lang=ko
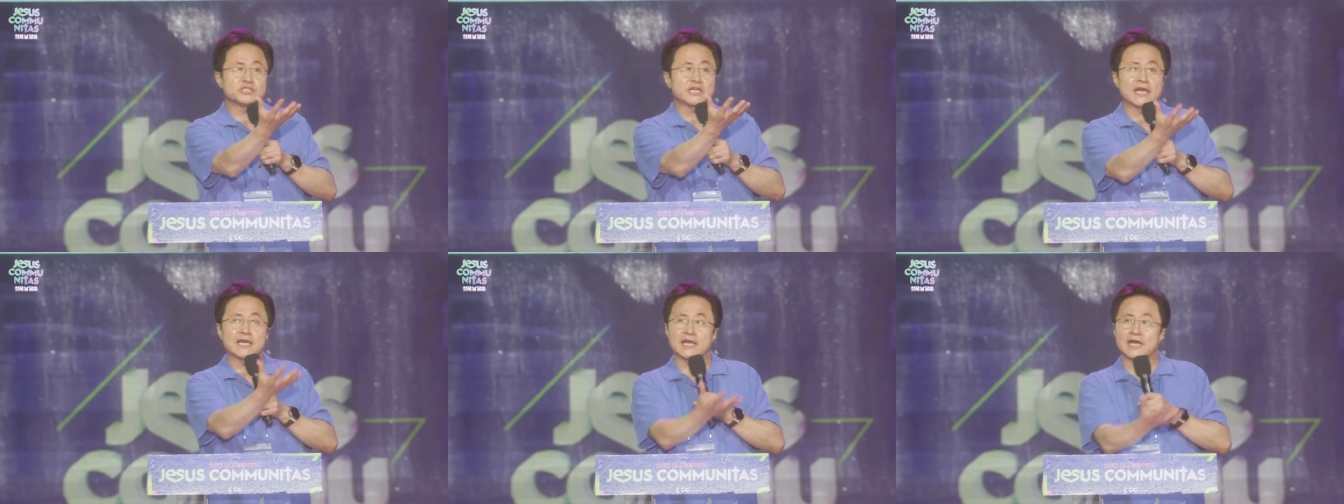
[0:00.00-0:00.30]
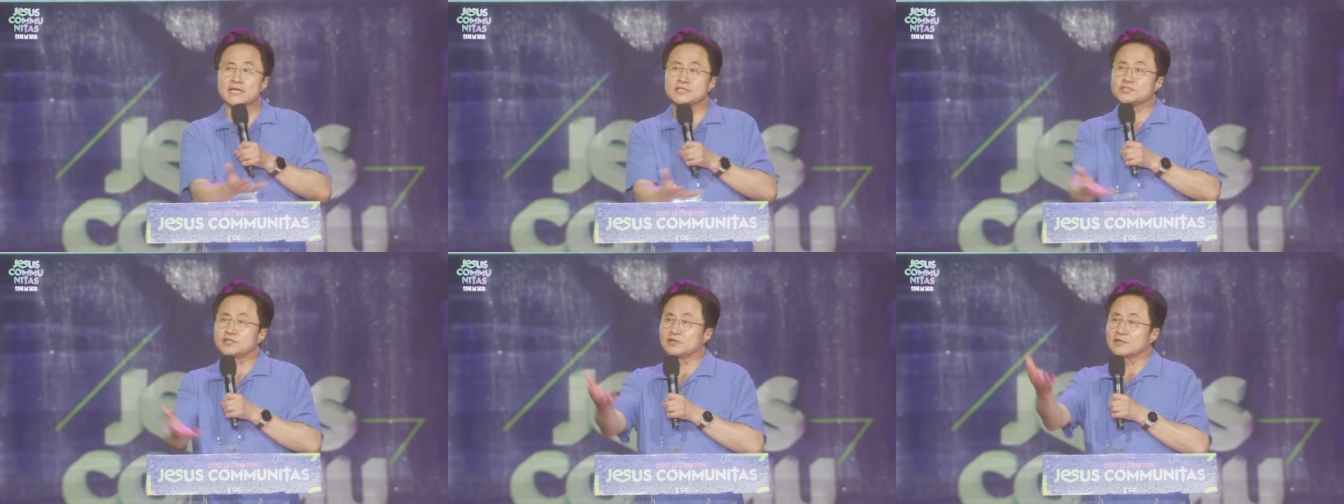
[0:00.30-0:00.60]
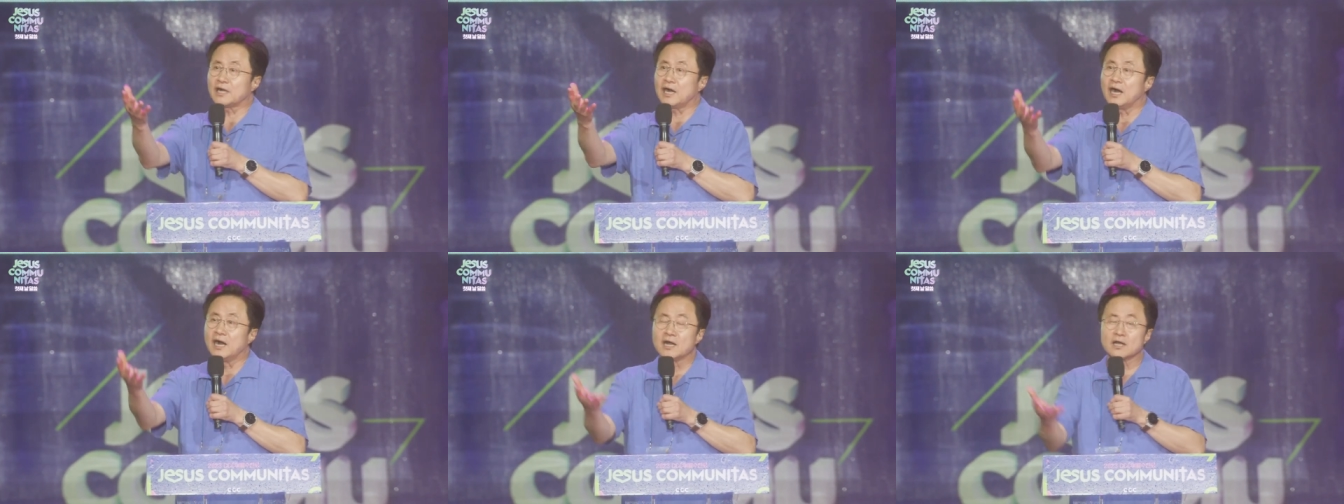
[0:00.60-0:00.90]
차이가
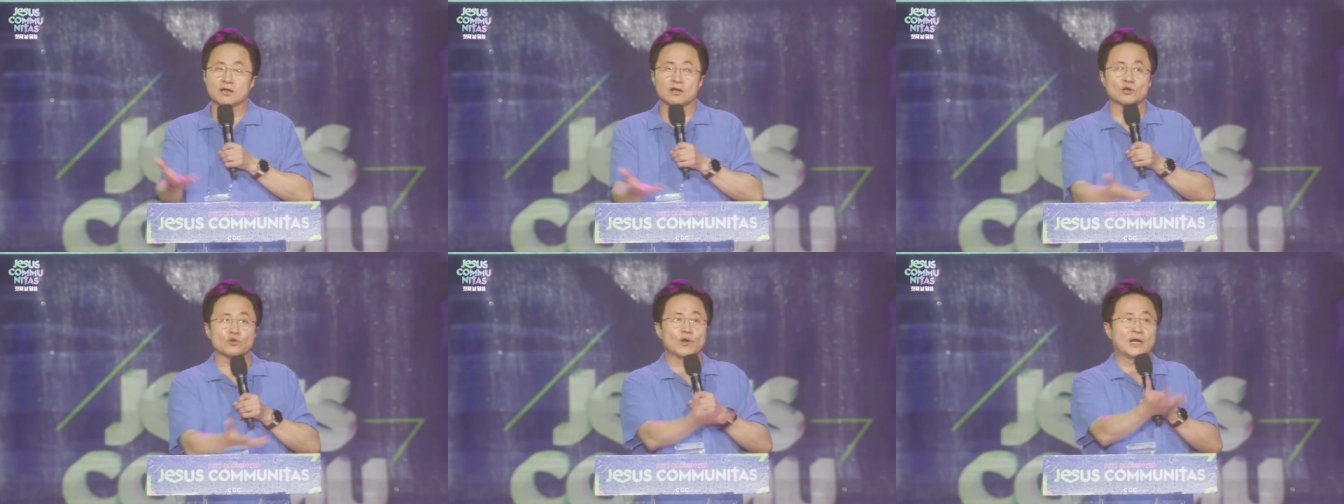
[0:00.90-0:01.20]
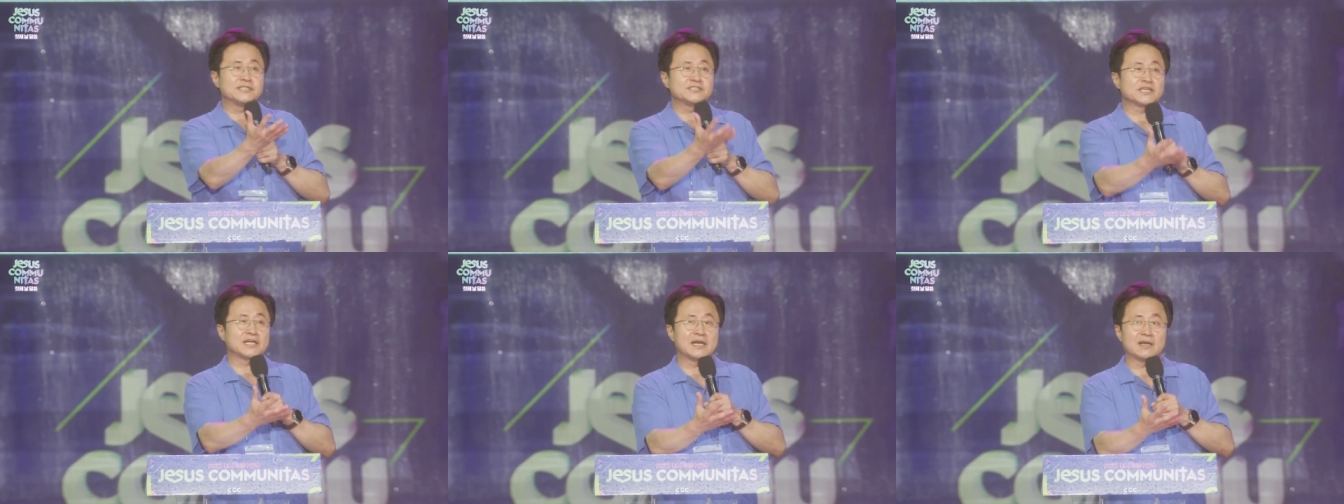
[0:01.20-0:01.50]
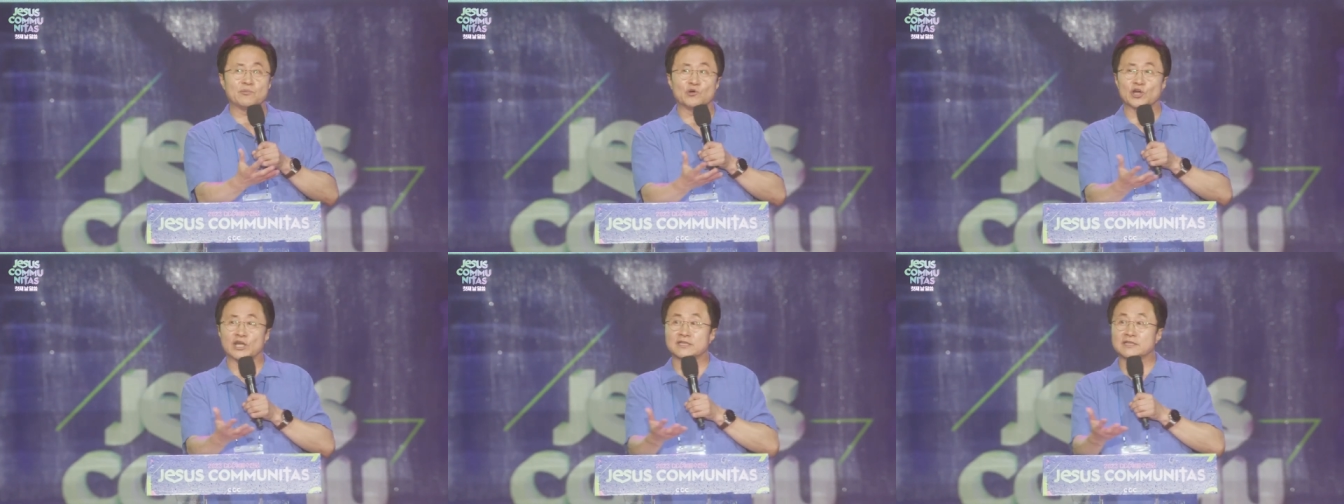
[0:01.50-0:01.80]
있을까, 그걸
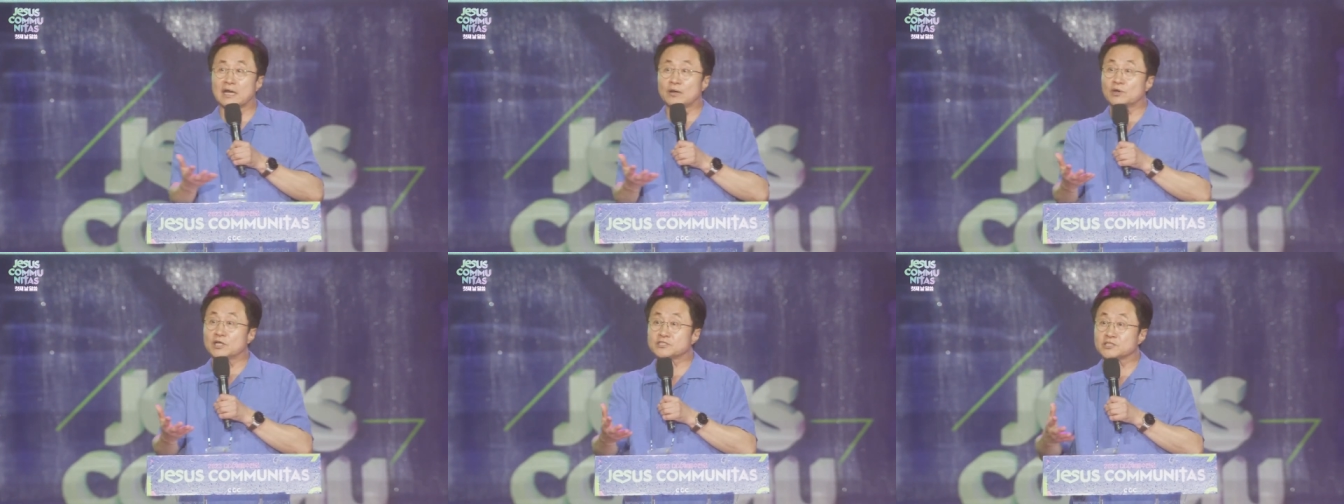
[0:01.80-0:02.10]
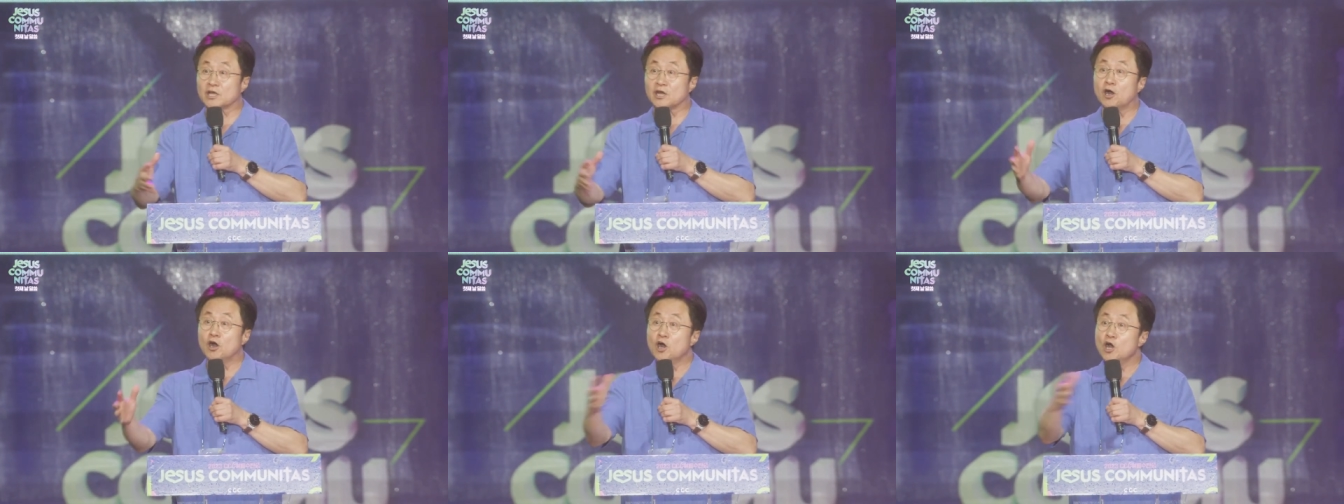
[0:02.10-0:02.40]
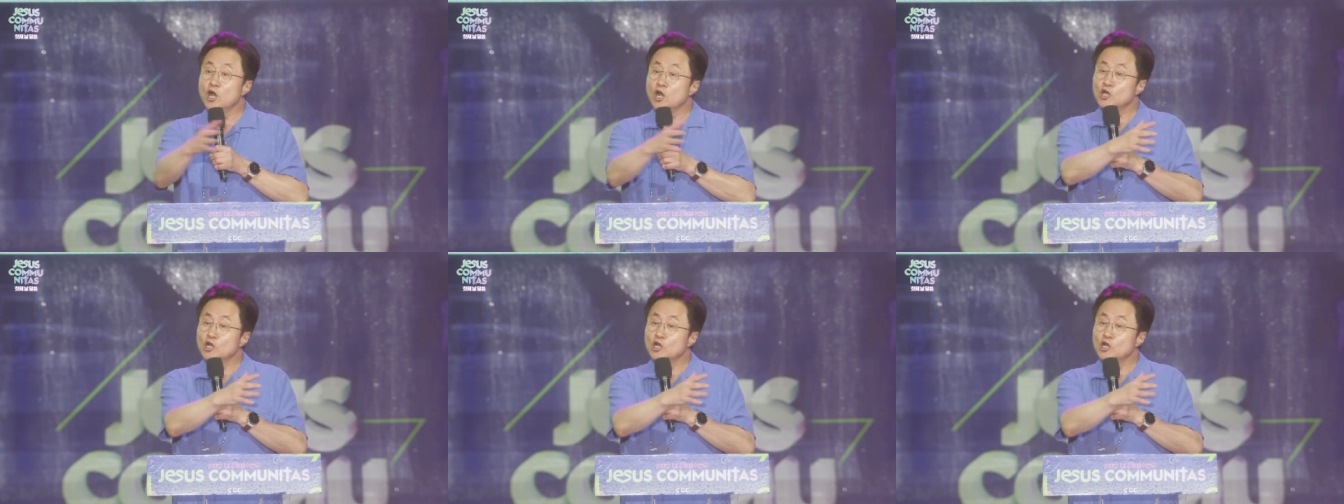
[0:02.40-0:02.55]
관찰해 보겠다고 그래서요,